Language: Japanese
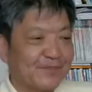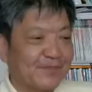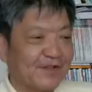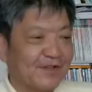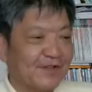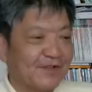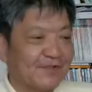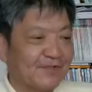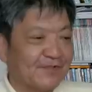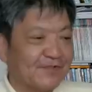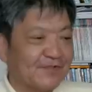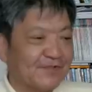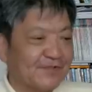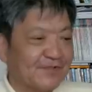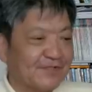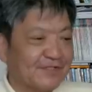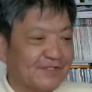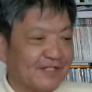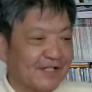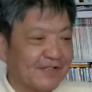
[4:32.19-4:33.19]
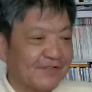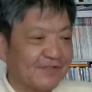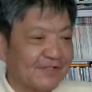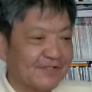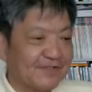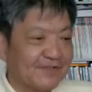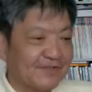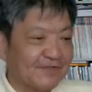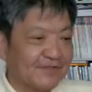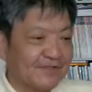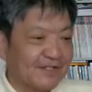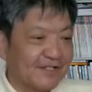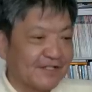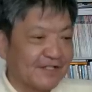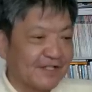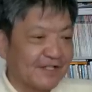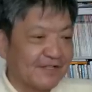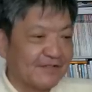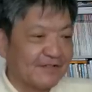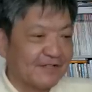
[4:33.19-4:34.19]
う国葬地帯の深刻な
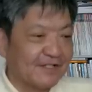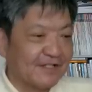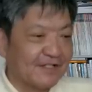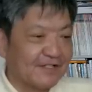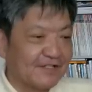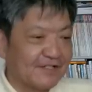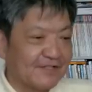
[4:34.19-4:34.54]
被害は